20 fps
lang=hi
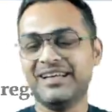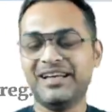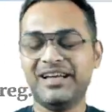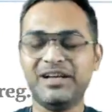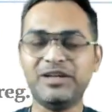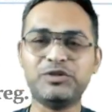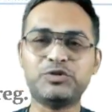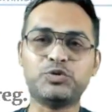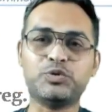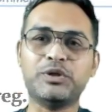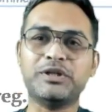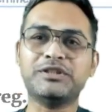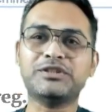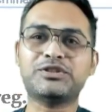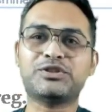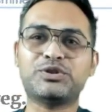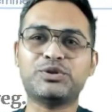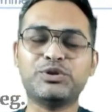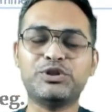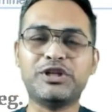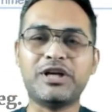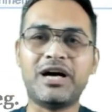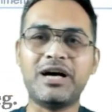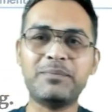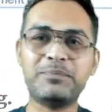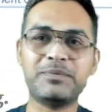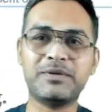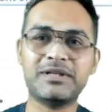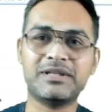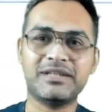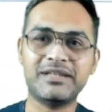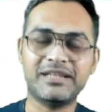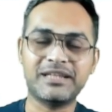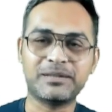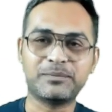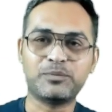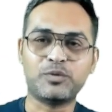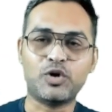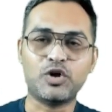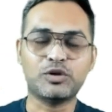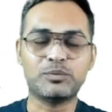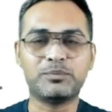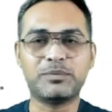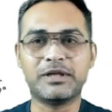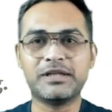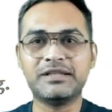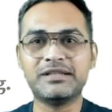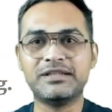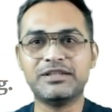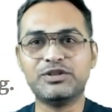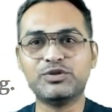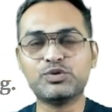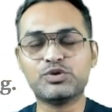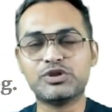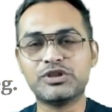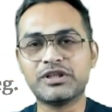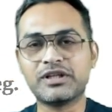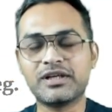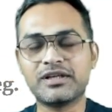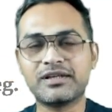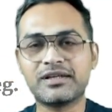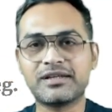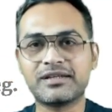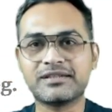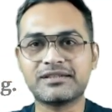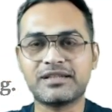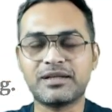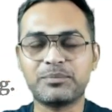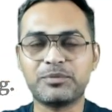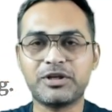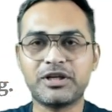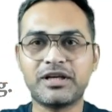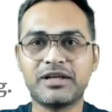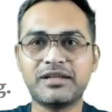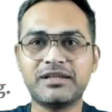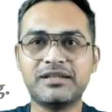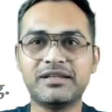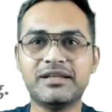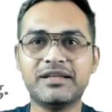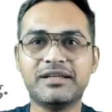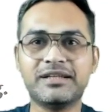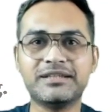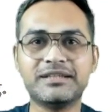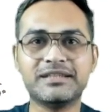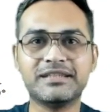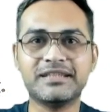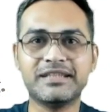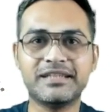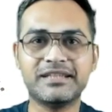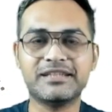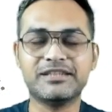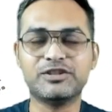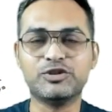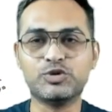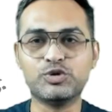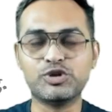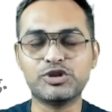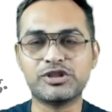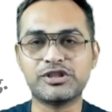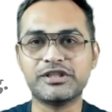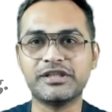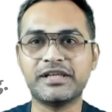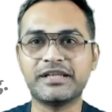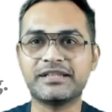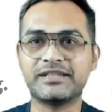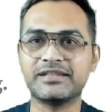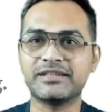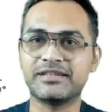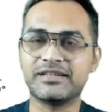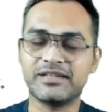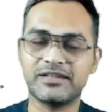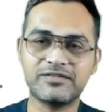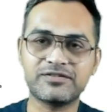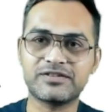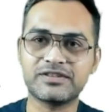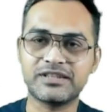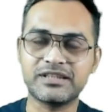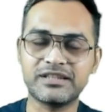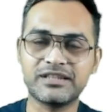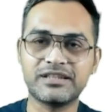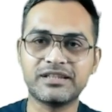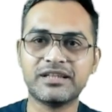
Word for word: हेलो स्टूडेंट्स तो यहाँ पर एक बहुत बड़ी न्यूज निकल करके सामने आ रही है एनटीए यूजीसी नेट की तरफ से